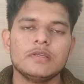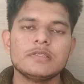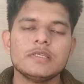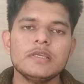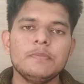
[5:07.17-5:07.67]

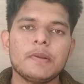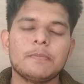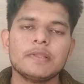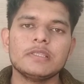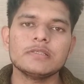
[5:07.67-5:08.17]
इसी
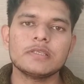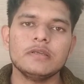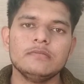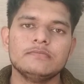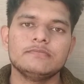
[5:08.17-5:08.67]
प्रवृत्ति से
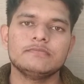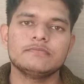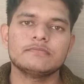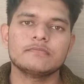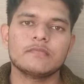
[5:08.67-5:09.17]

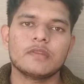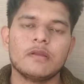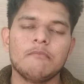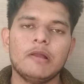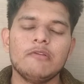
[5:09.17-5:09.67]

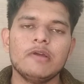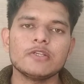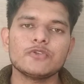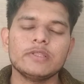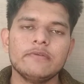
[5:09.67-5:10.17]

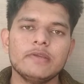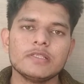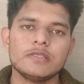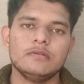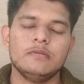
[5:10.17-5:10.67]
बलवैश्वेव
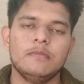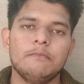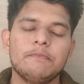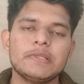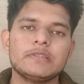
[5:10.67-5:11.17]
यज्ञ
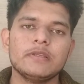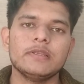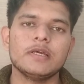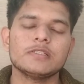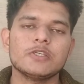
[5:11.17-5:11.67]

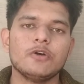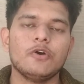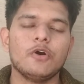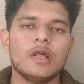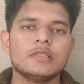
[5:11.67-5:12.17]
पितृयज्ञ
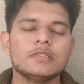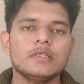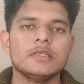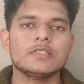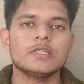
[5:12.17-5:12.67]
और
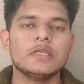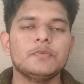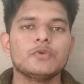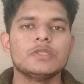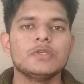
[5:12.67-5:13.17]
अतिथि यज्ञ की
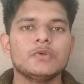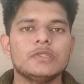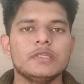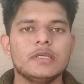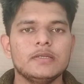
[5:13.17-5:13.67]
पूर्ति
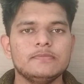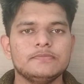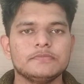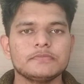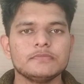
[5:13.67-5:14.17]
होती है
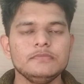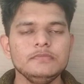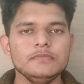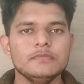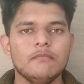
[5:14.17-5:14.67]

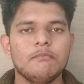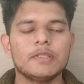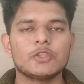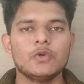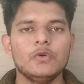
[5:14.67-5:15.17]

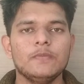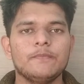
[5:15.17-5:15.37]
मित्रों